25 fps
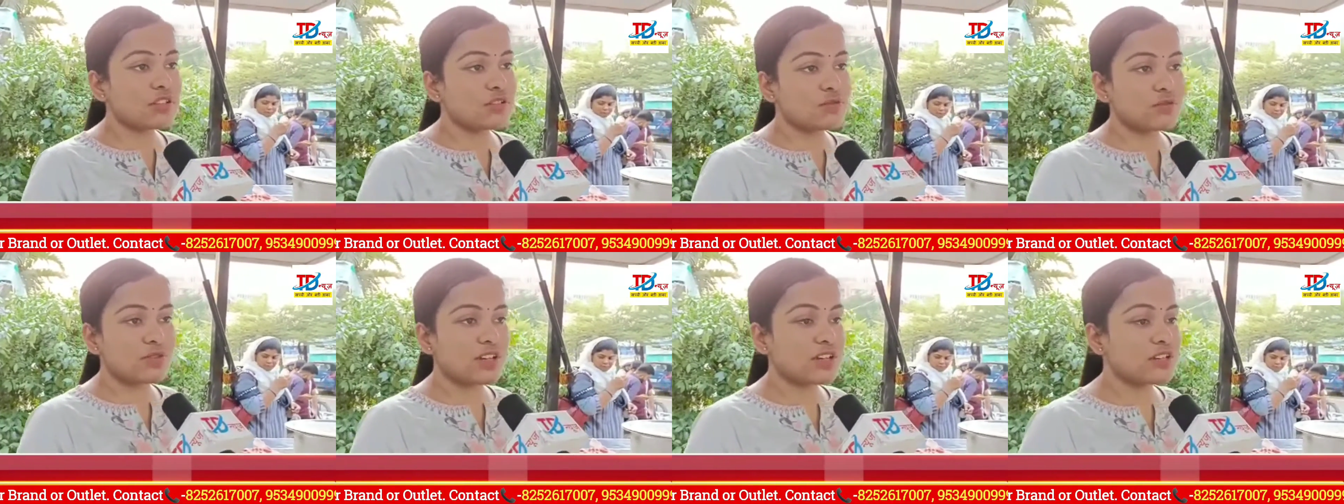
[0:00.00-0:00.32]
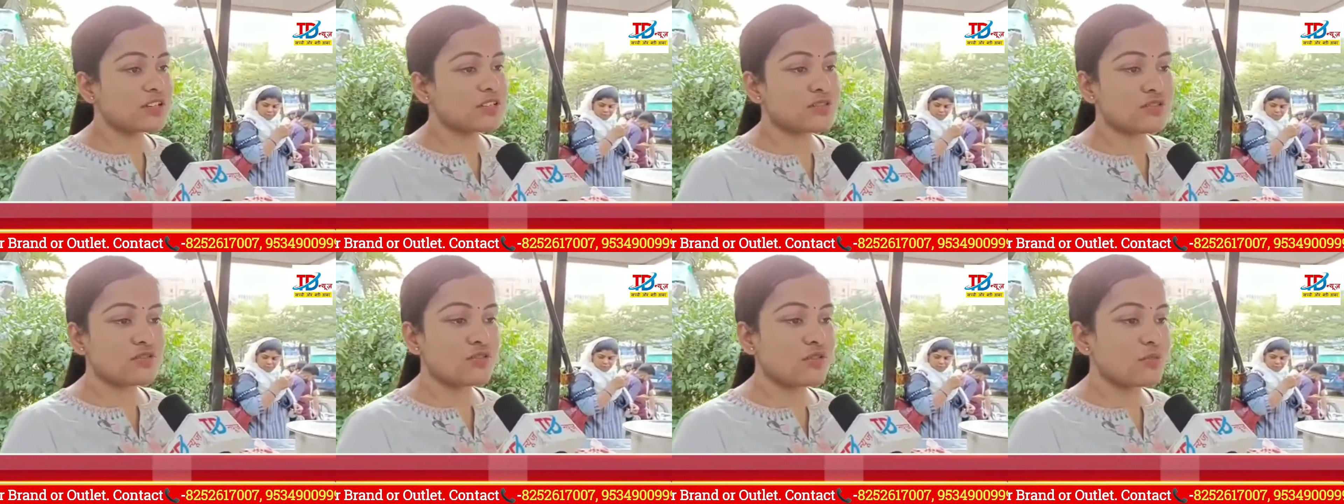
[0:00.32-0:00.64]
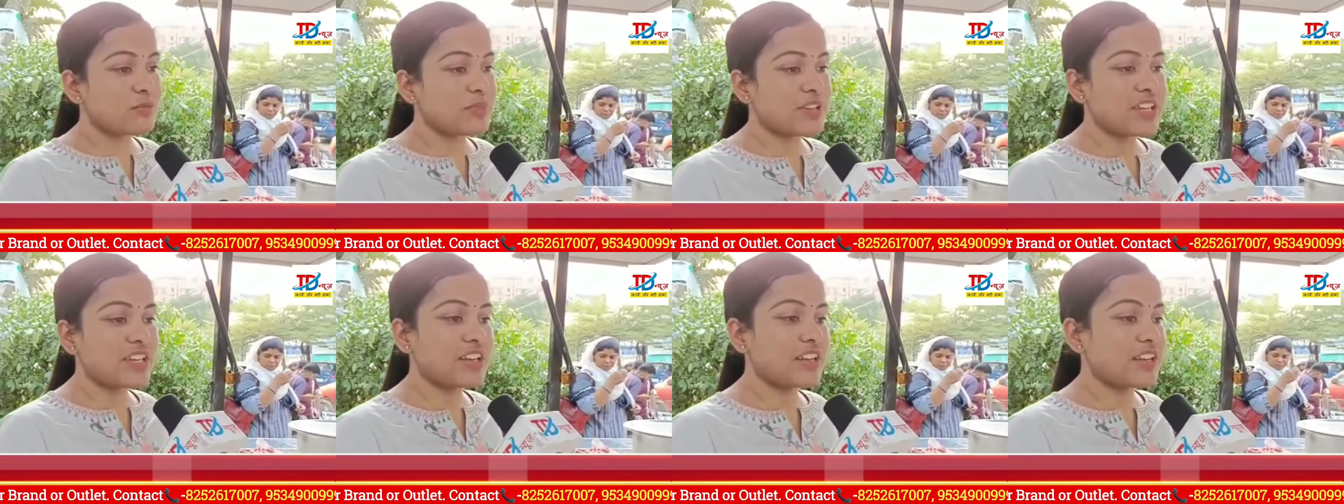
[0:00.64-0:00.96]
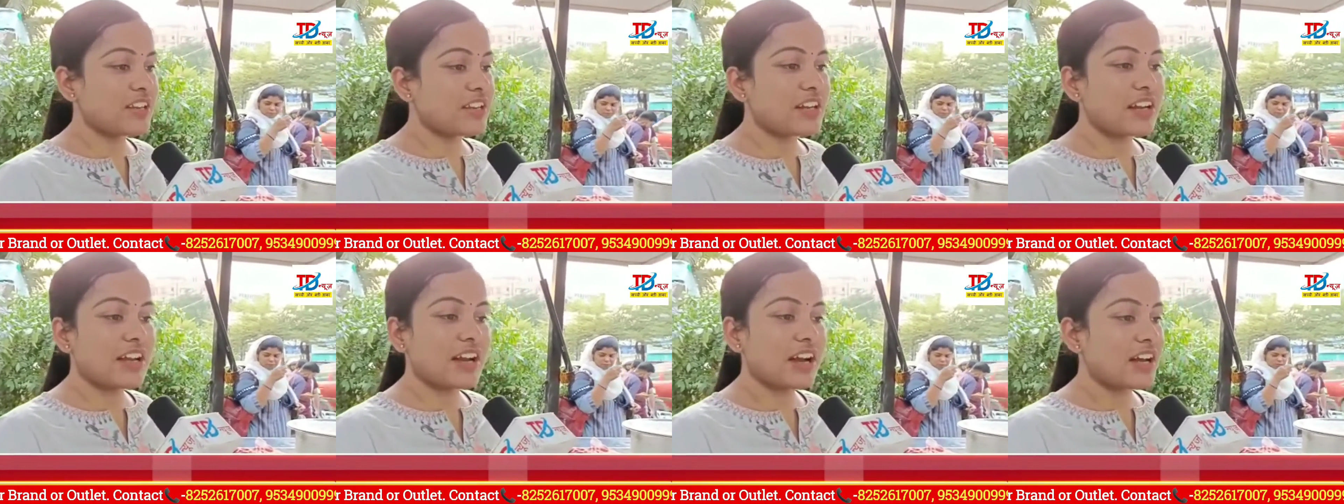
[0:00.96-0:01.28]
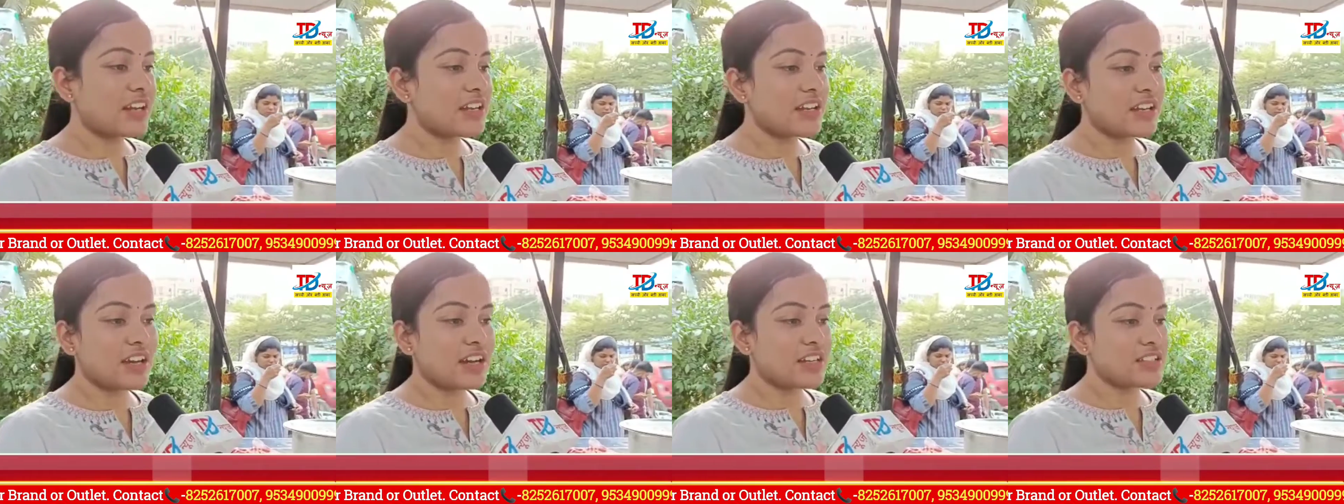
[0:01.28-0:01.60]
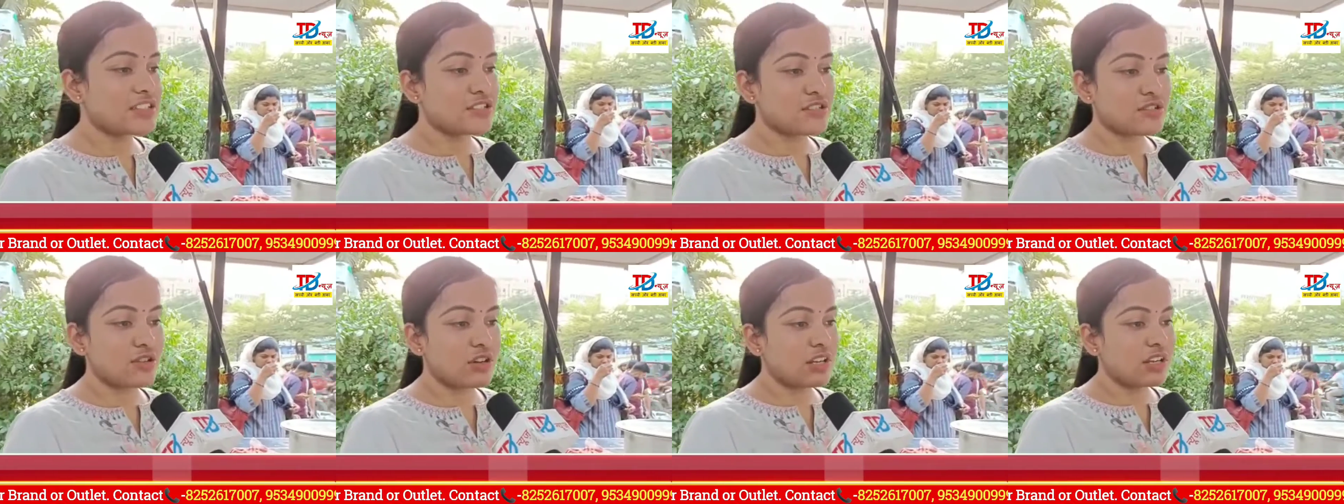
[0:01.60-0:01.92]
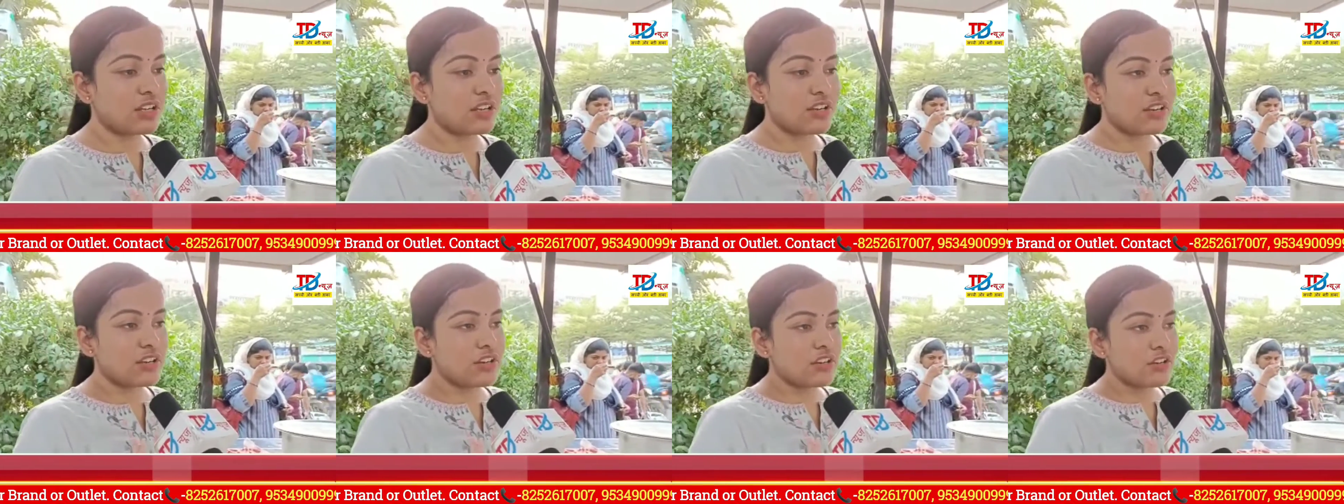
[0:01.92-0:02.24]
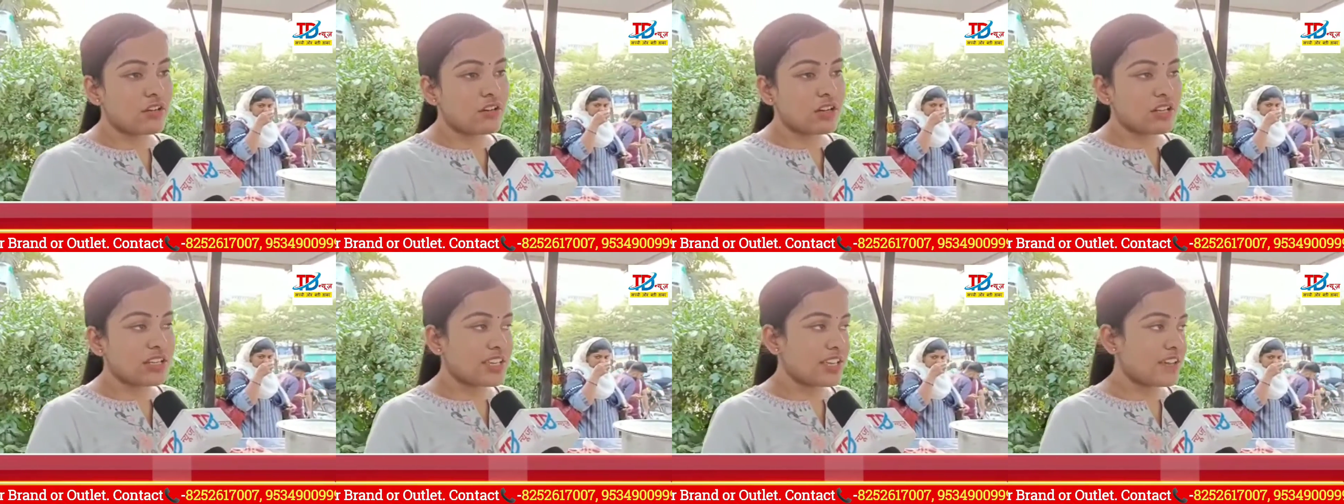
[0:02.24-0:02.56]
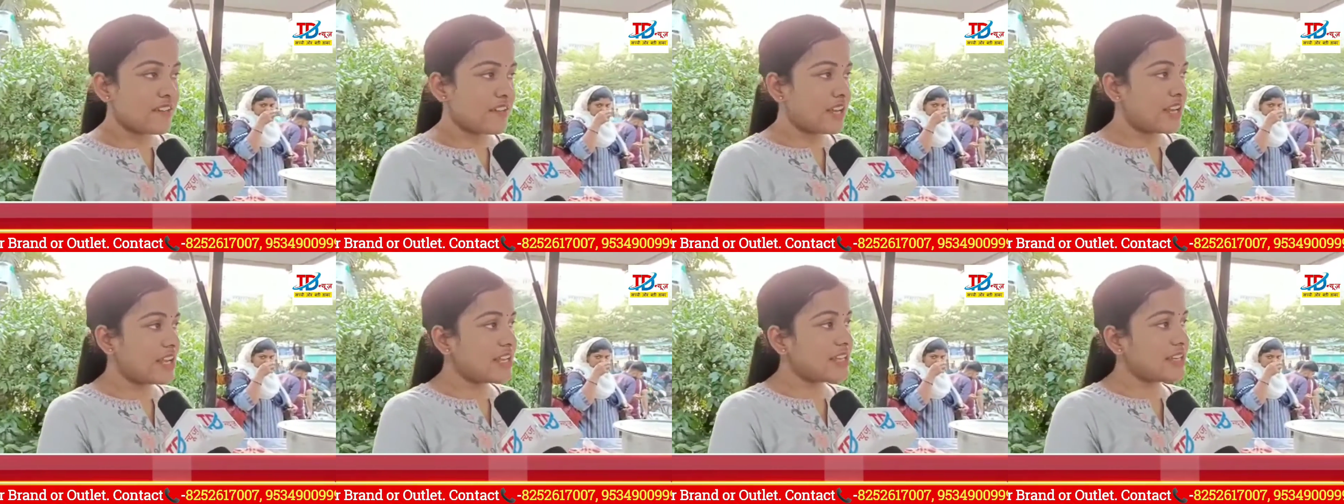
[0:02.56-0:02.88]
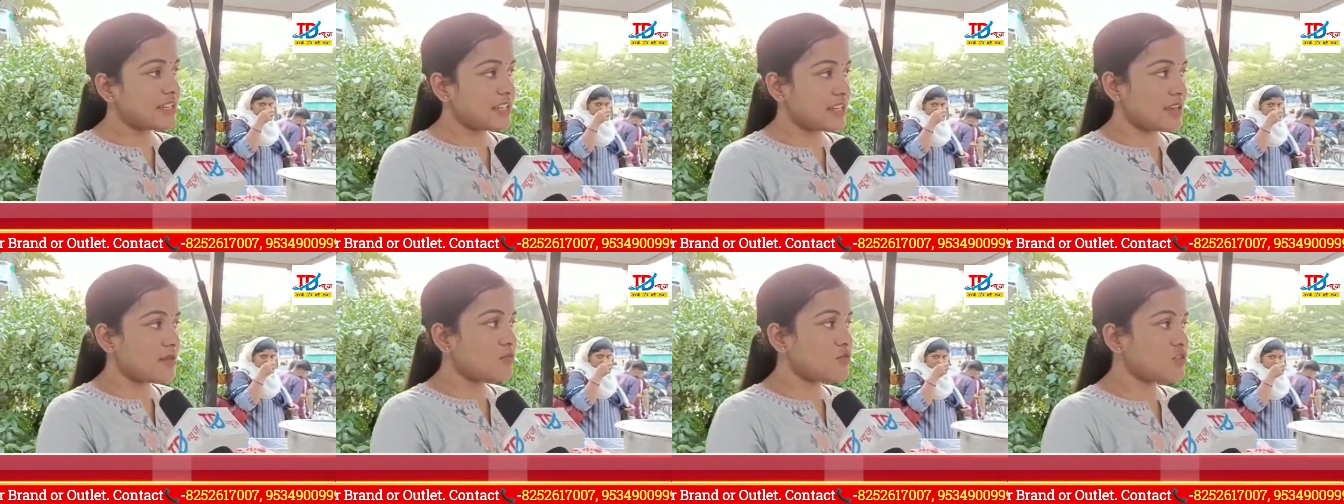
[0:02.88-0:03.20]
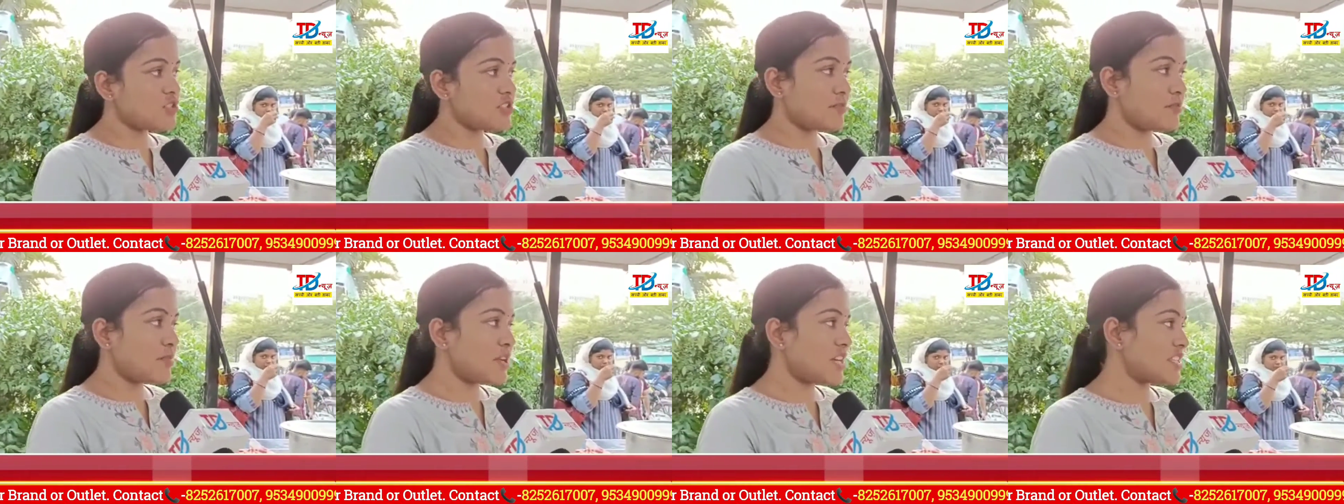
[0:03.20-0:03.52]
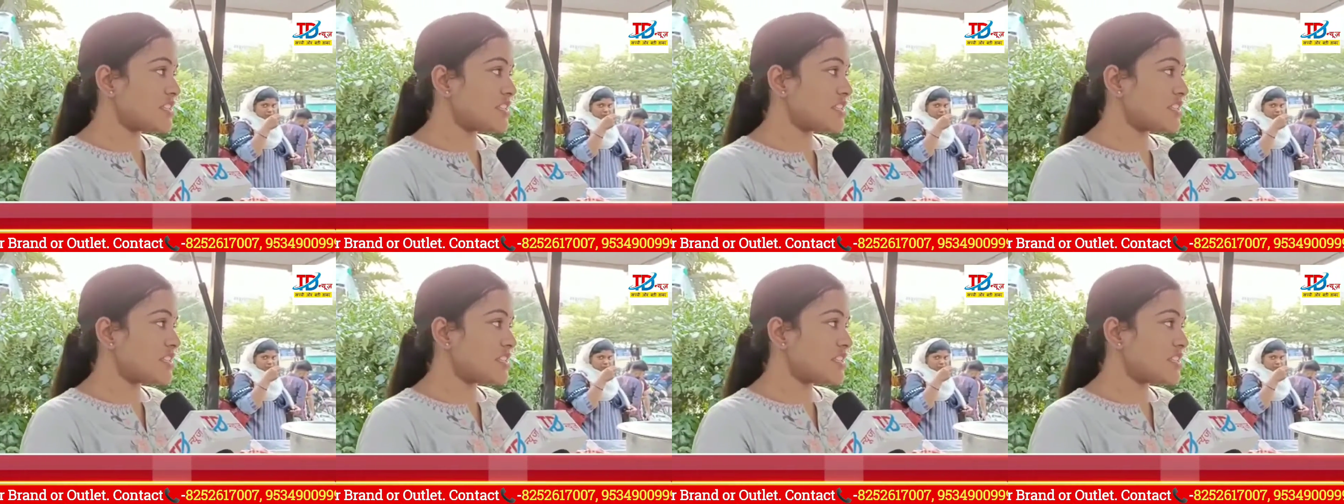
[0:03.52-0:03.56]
कोई उधर स्कोप ही नहीं है लगाने का स्टॉल और ये वाला एरिया मुझे